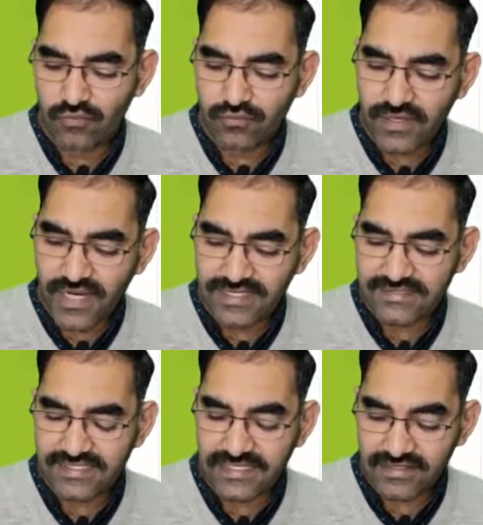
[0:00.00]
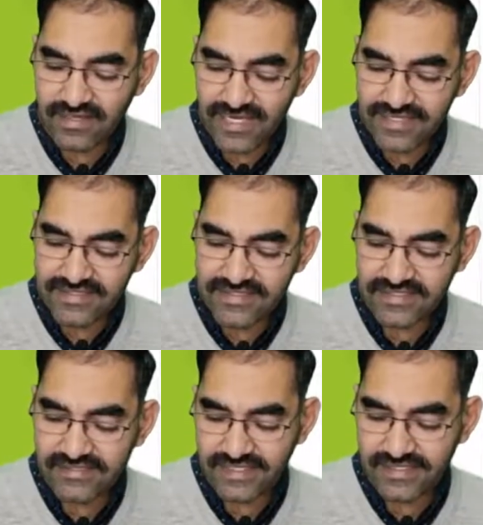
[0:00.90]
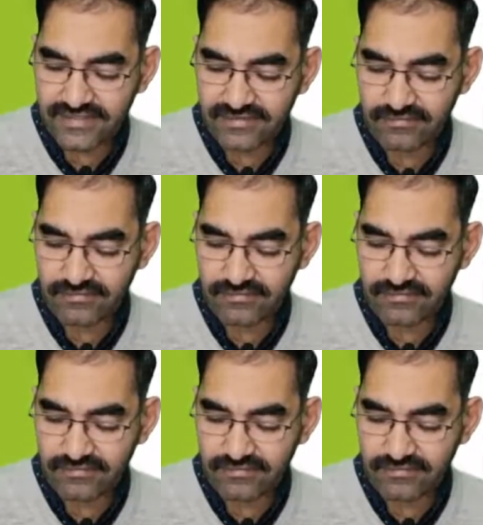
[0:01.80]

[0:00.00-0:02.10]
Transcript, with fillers: वार्ड्स एंड गार्जियंस एक्ट